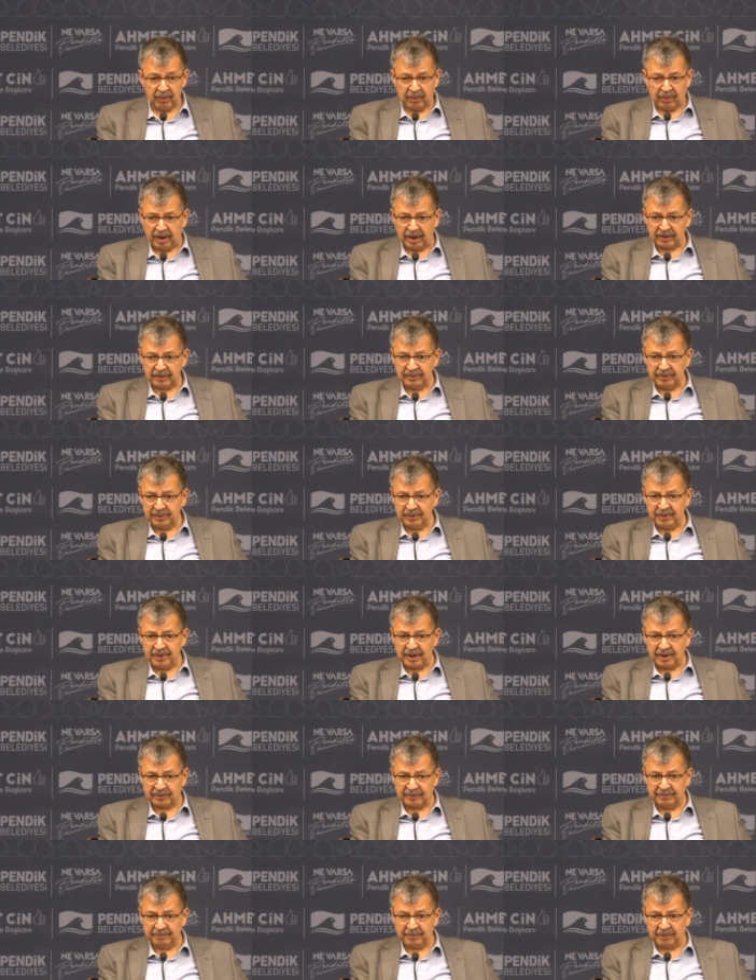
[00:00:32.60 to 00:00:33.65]
Karnın
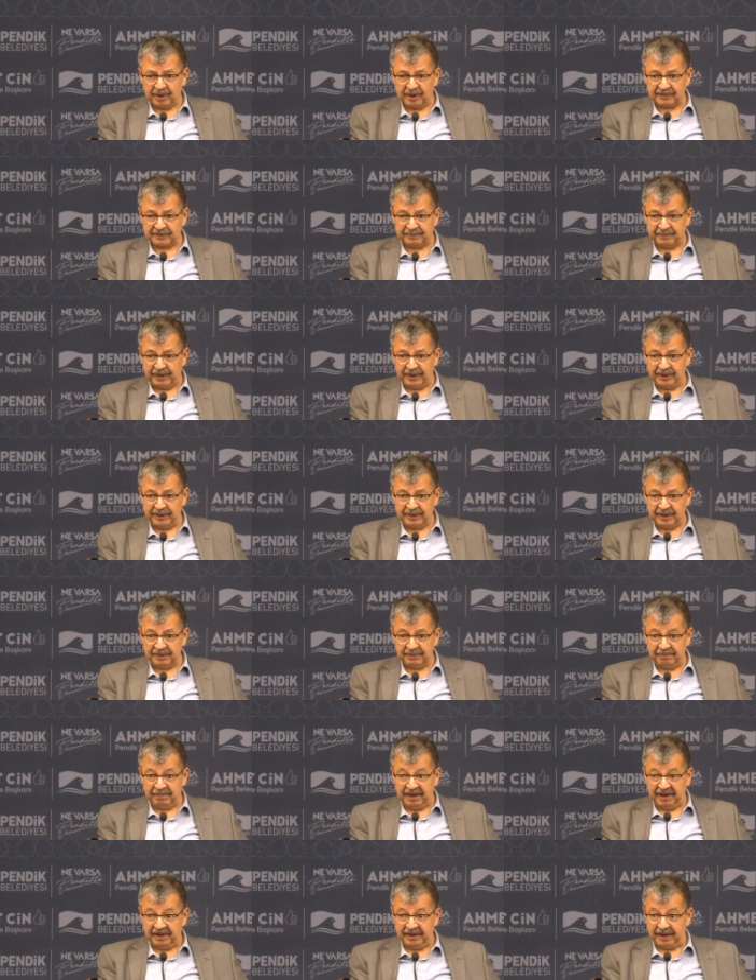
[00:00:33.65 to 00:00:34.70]
yardım gazmayınan
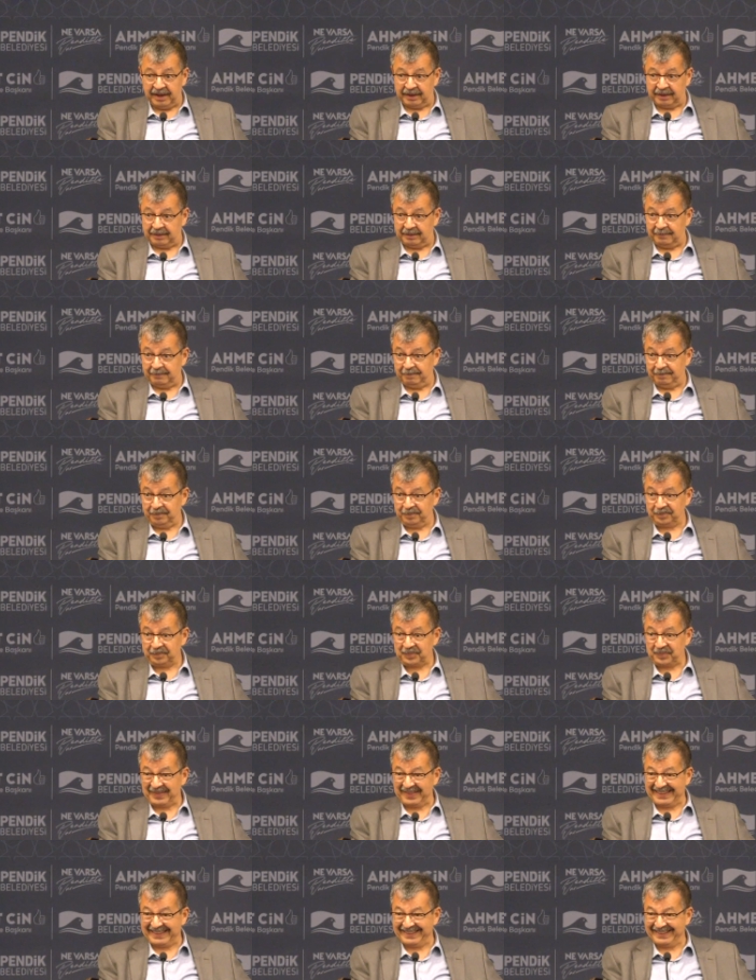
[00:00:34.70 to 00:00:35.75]
belinen,
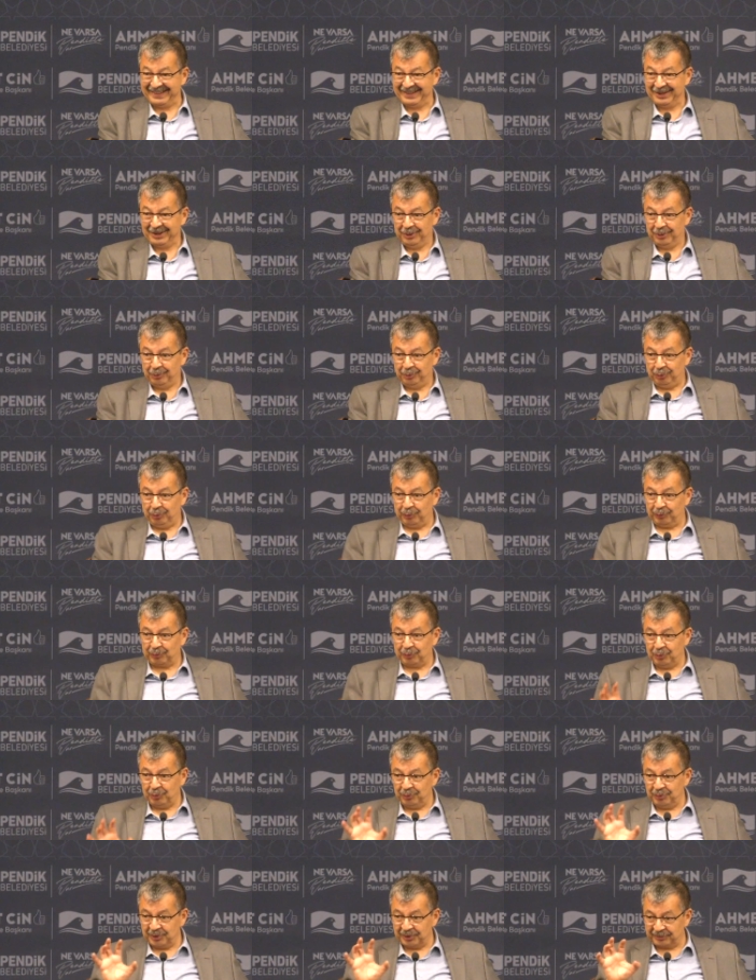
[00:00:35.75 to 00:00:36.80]

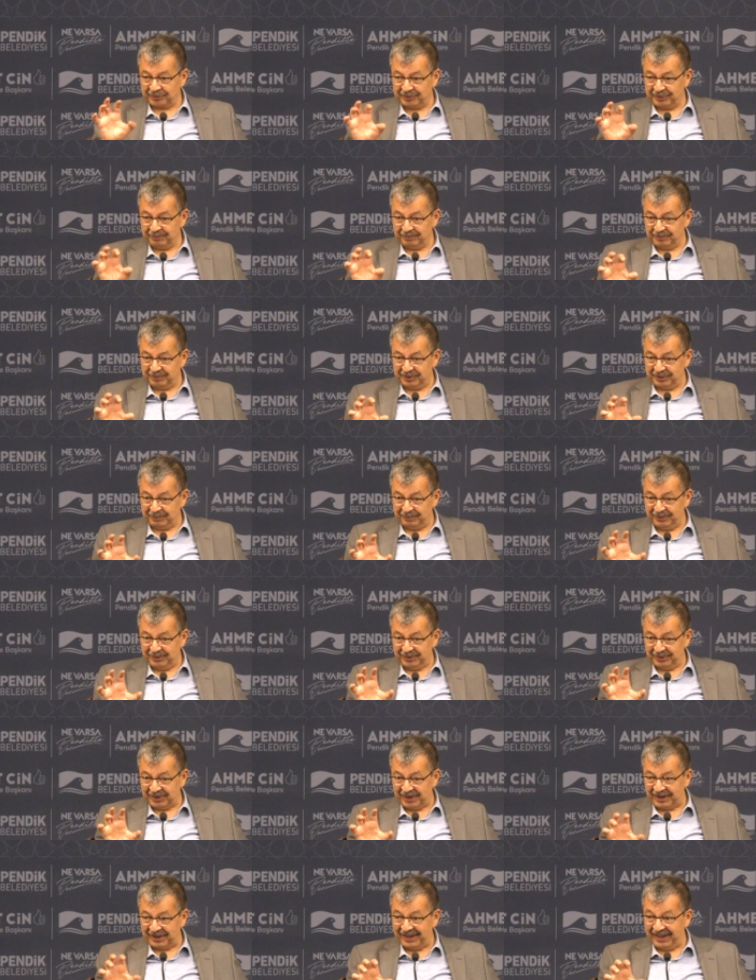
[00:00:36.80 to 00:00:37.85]
yüzün yırttım
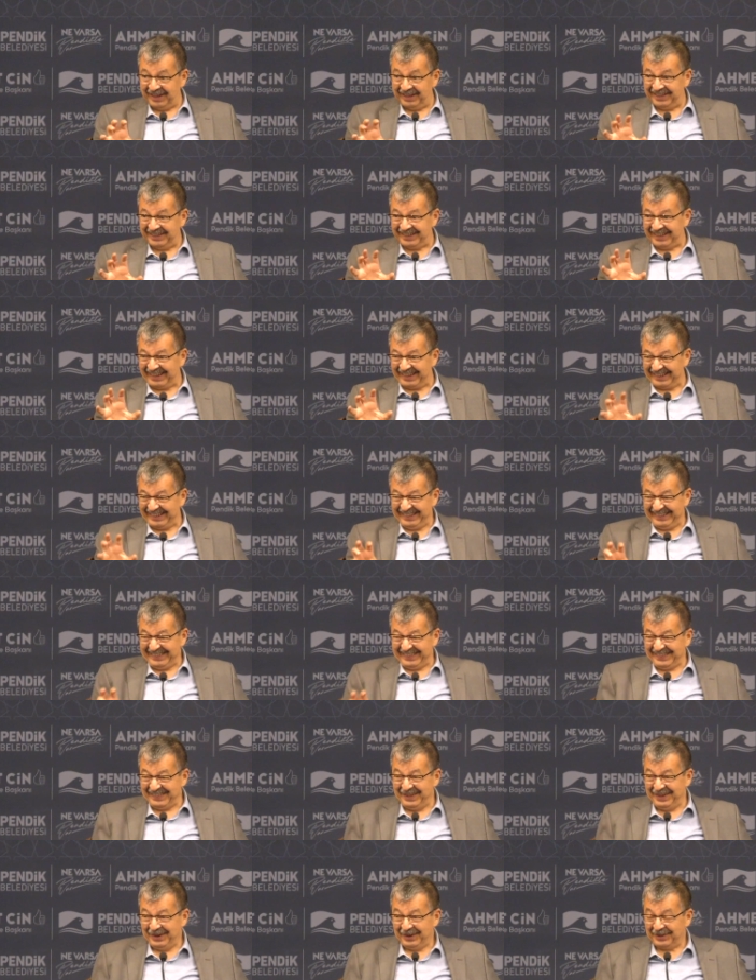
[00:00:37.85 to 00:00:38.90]
dırmığınan elinen,
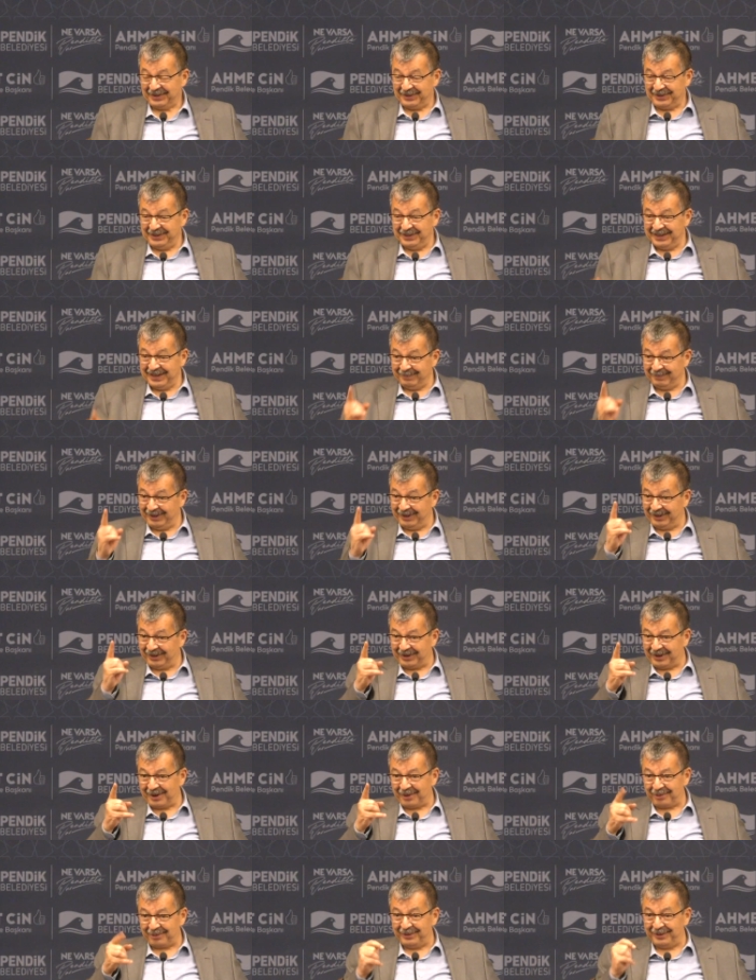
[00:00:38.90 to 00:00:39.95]
yine beni
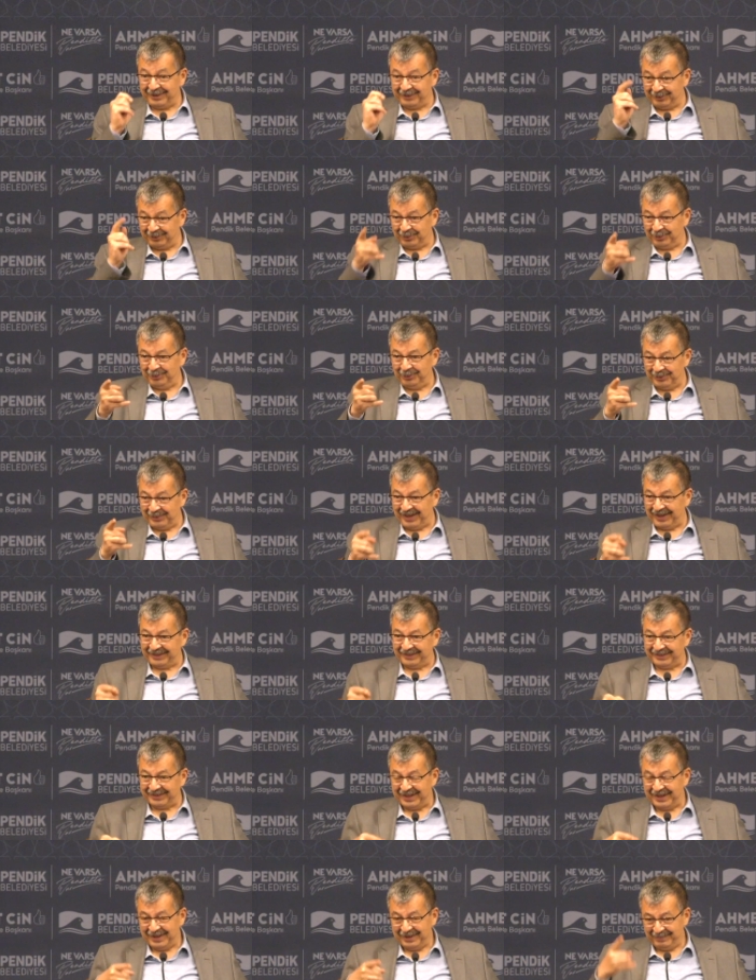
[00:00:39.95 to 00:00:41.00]
karşıladı
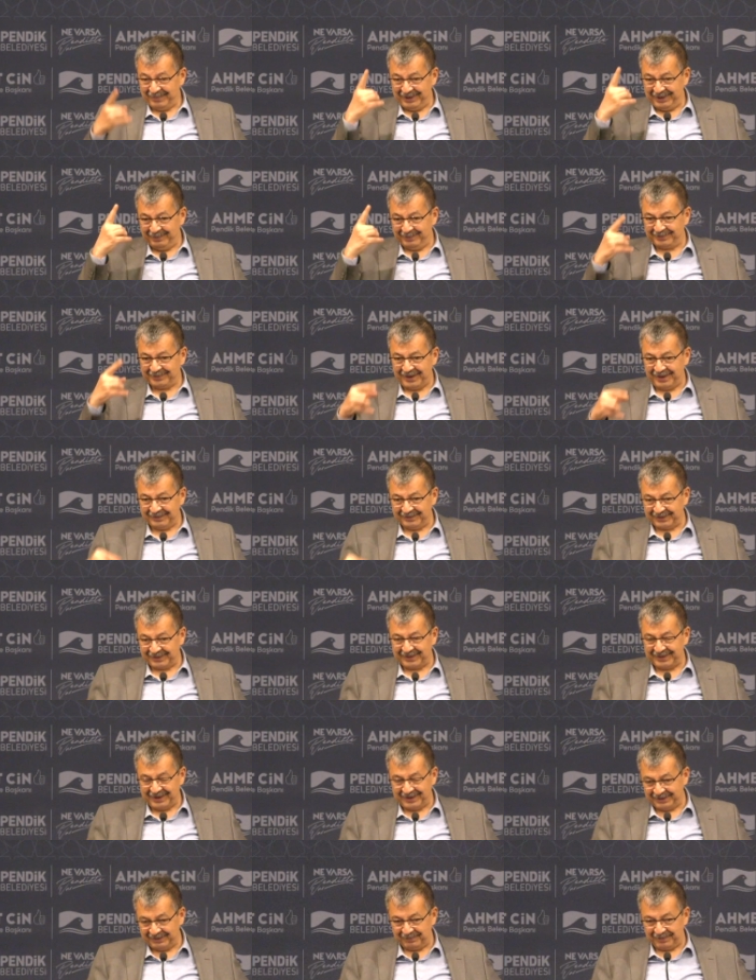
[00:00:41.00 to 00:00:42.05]
gülünen, benim sadık
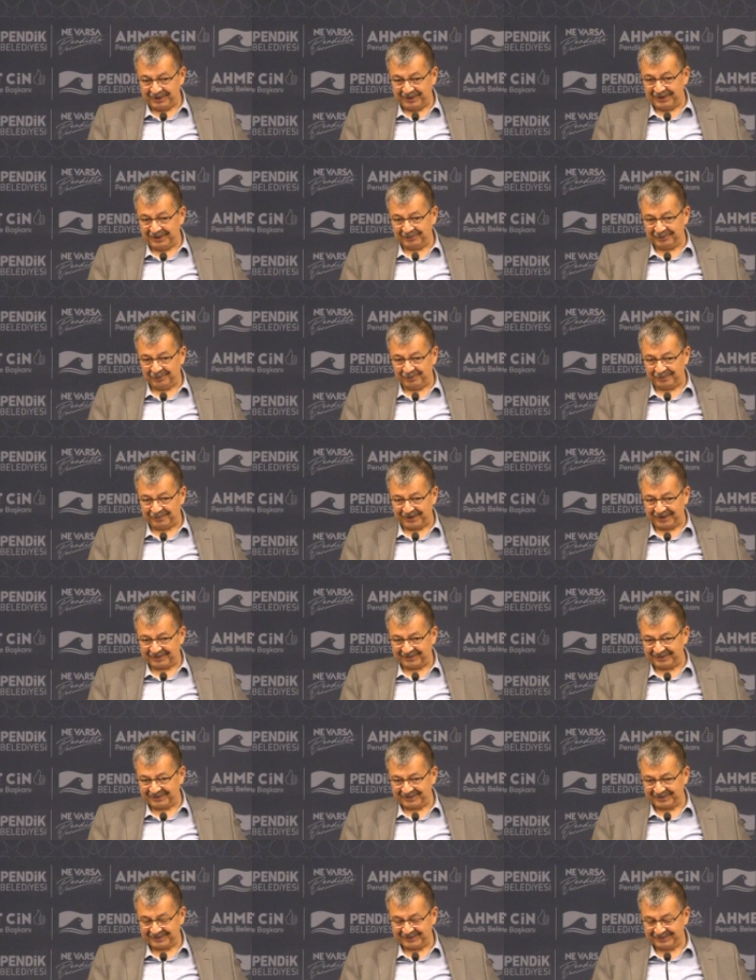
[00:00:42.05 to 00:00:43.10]
yarim kara
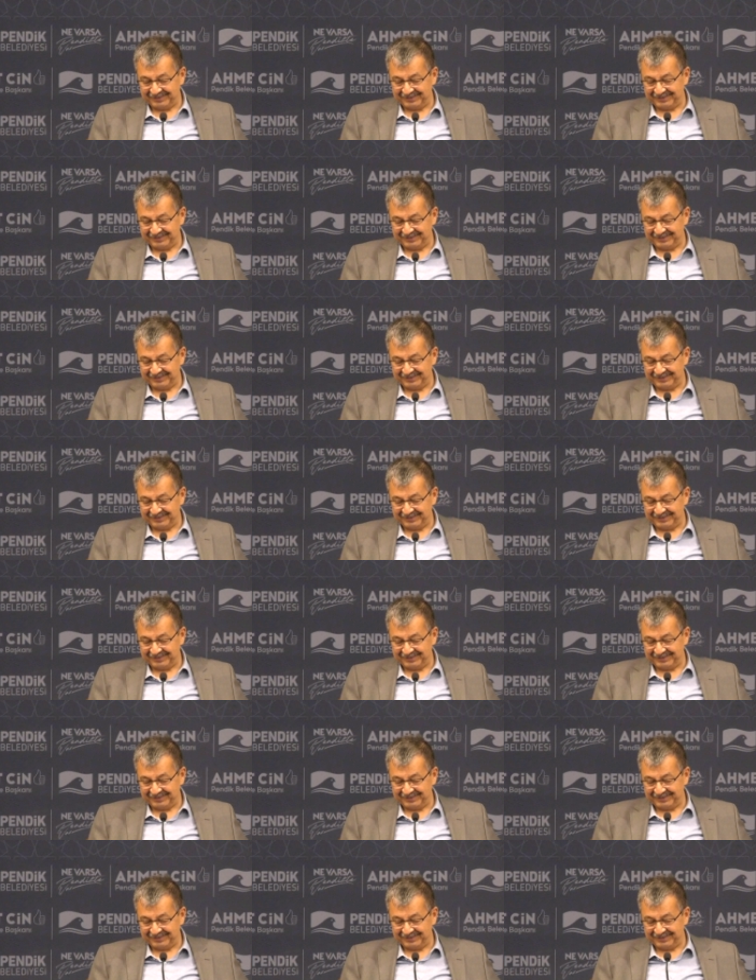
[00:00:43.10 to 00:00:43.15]
topraktır.